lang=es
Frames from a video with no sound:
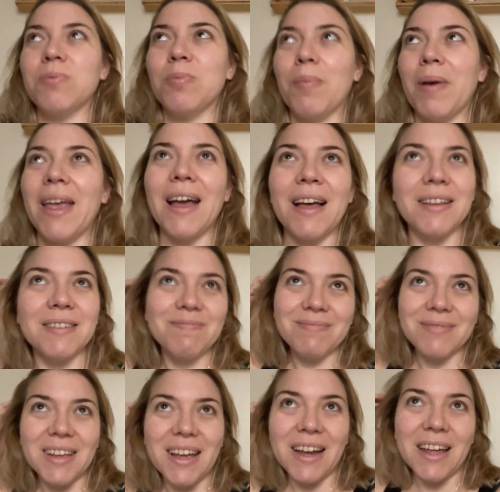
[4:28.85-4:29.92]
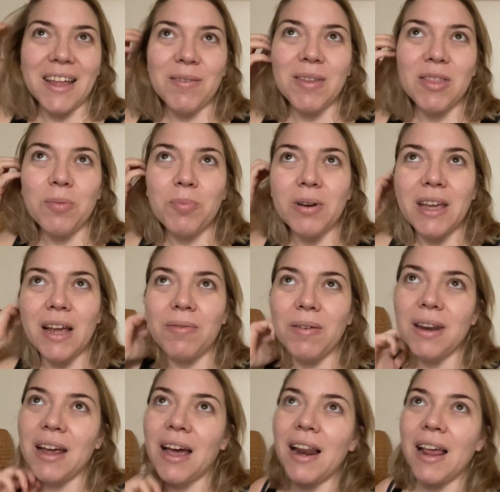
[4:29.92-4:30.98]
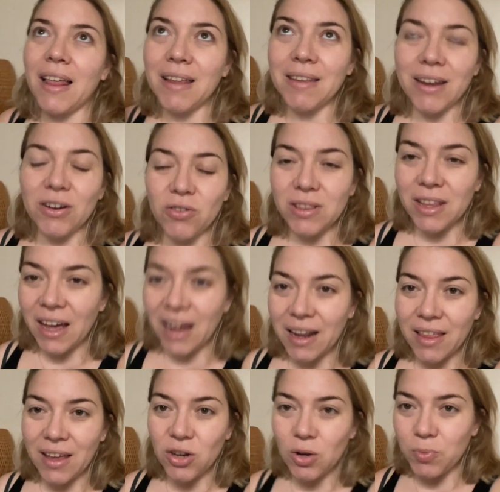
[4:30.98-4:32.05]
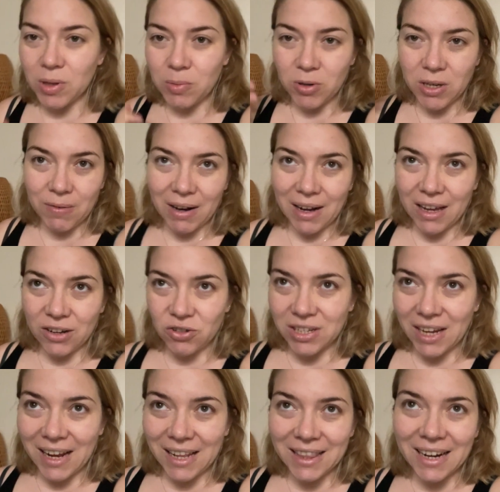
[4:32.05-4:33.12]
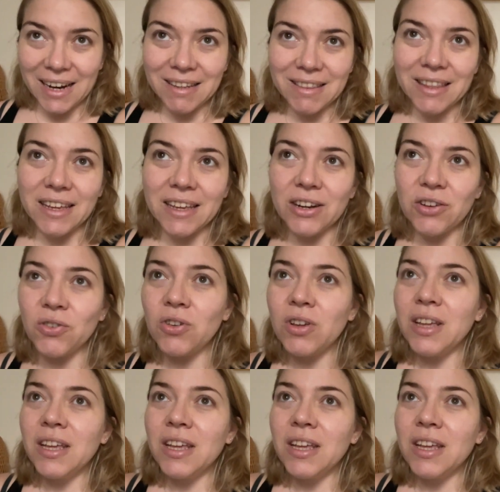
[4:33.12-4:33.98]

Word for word: vaya un mm, caca de vídeo porque al final Adán llegó tarde, no pudimos llevar las cosas al trastero,